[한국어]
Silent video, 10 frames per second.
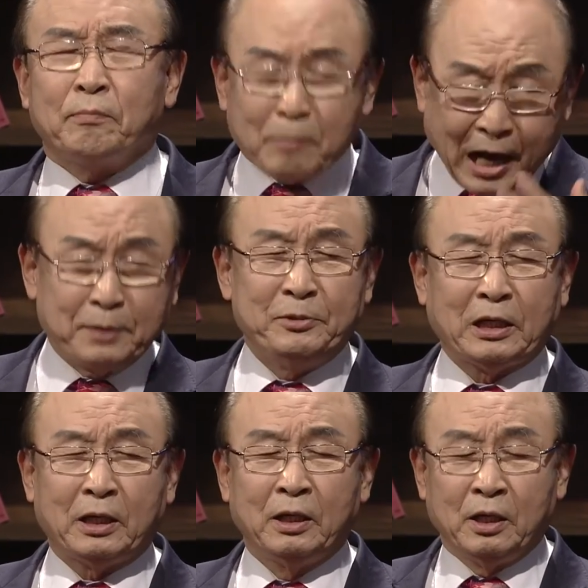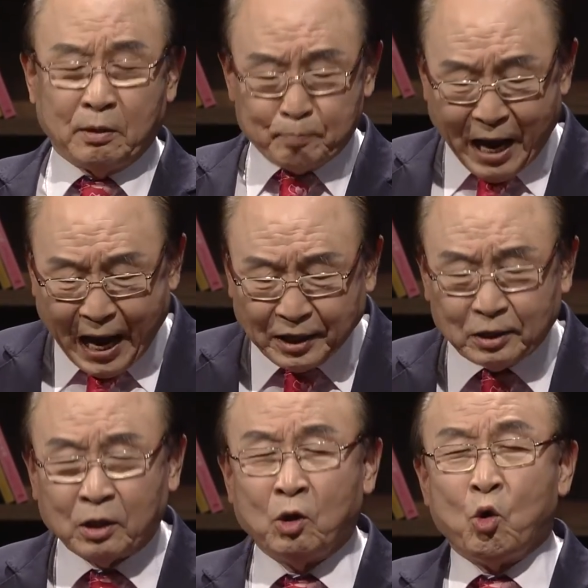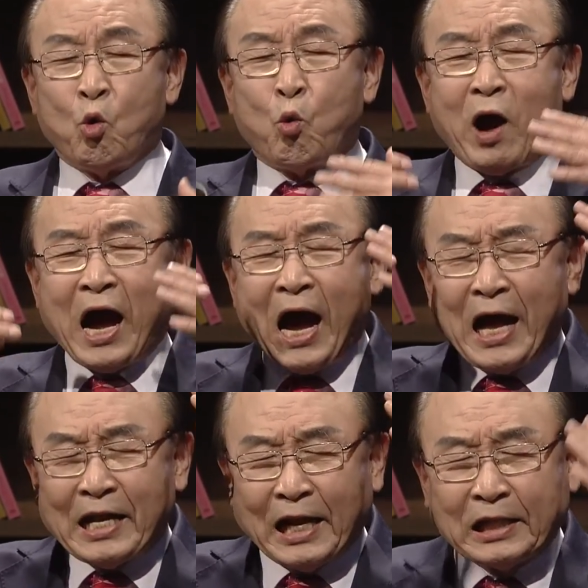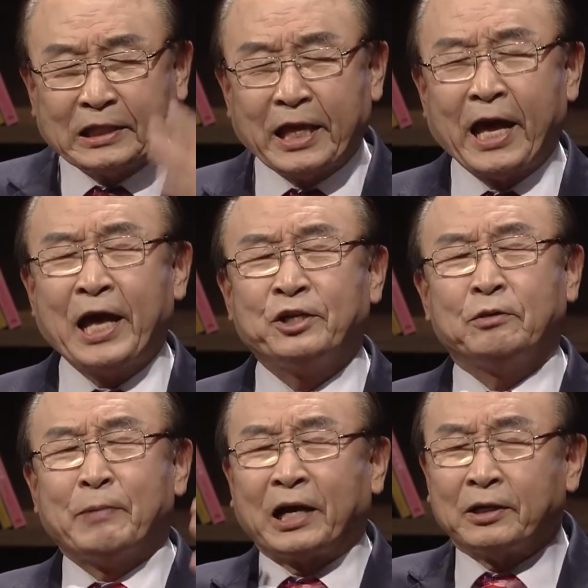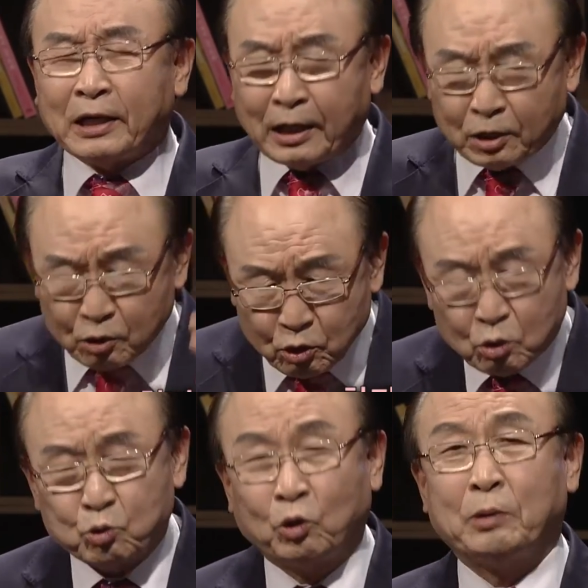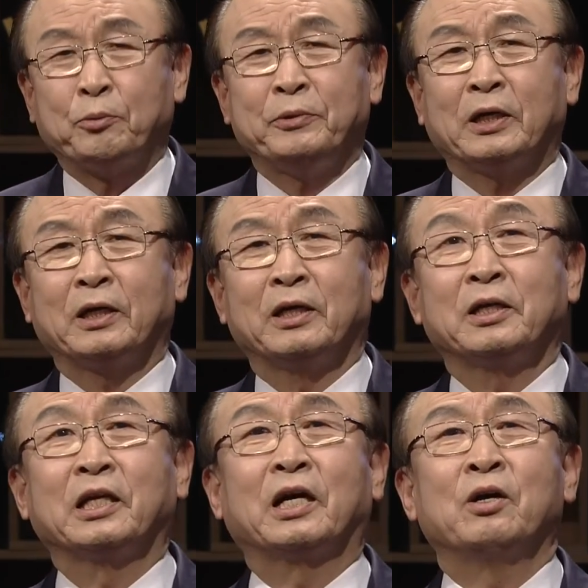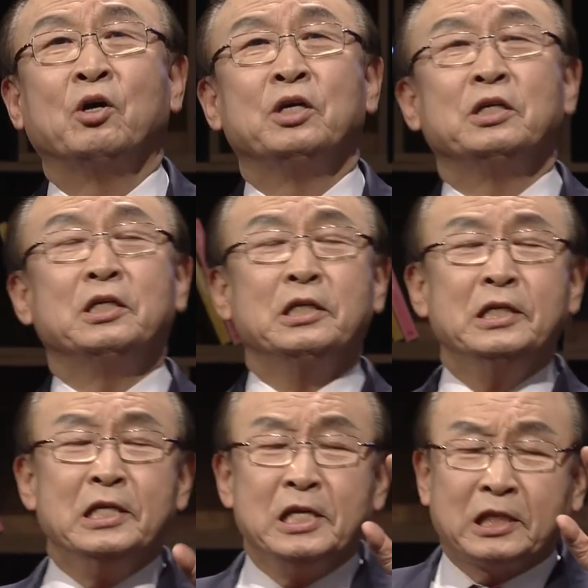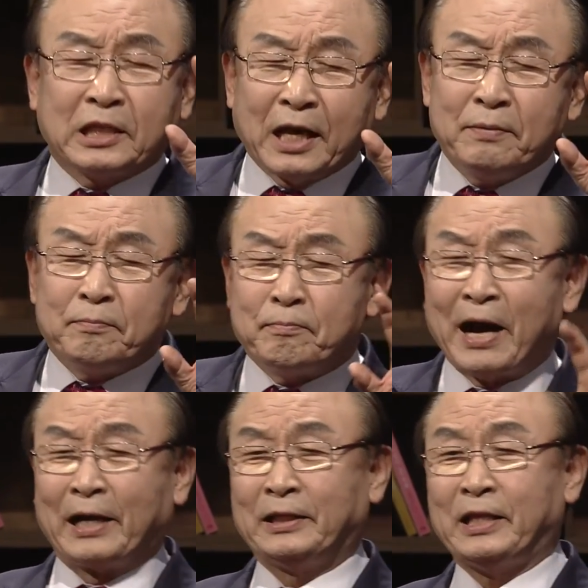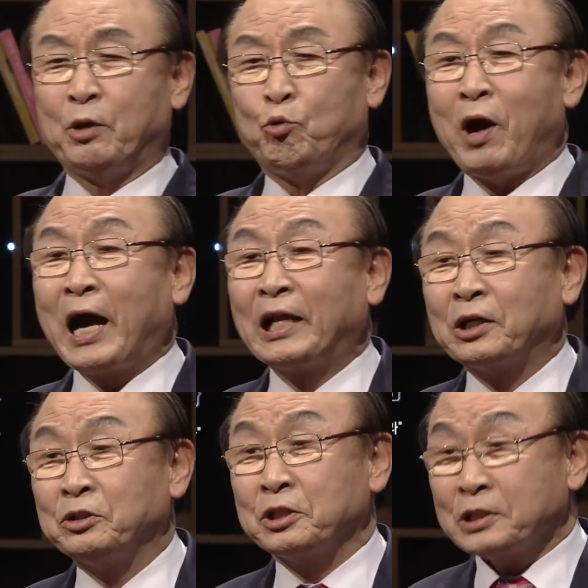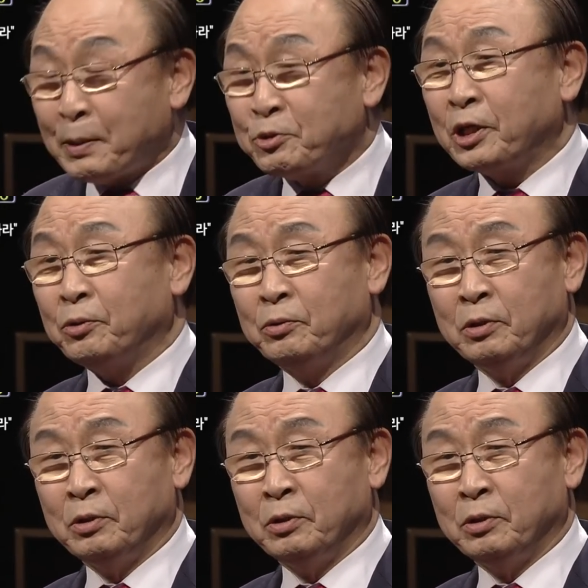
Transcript: 말입니다. 말은 화날 때 하는 말은 손해 봅니다. 그러니까 일단 말할 때 화가 나거든 참으세요.